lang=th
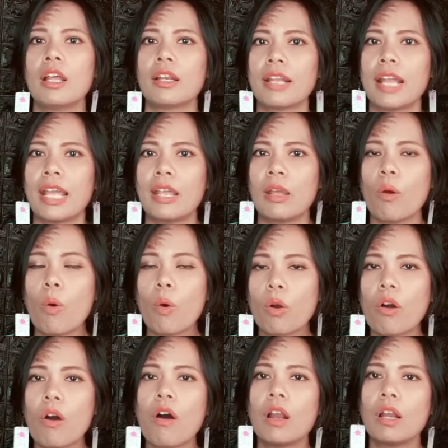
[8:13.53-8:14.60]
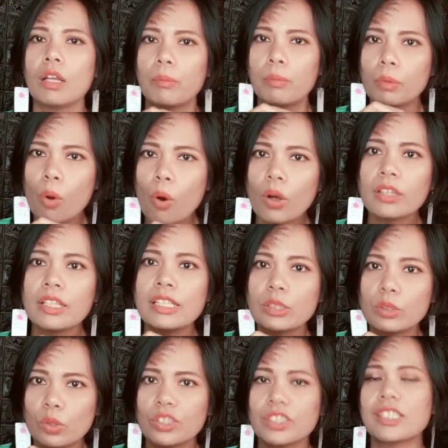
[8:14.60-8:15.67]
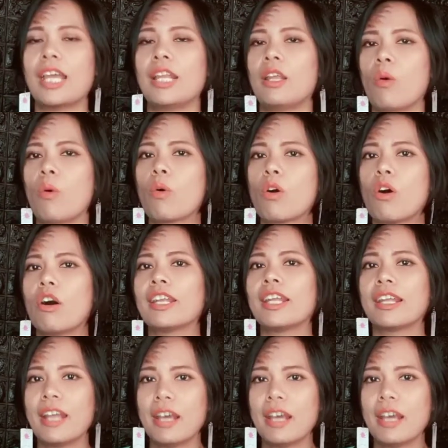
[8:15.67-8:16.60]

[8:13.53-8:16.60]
ในองค์กรหรือคนที่สนใจในองค์กรเนี่ยได้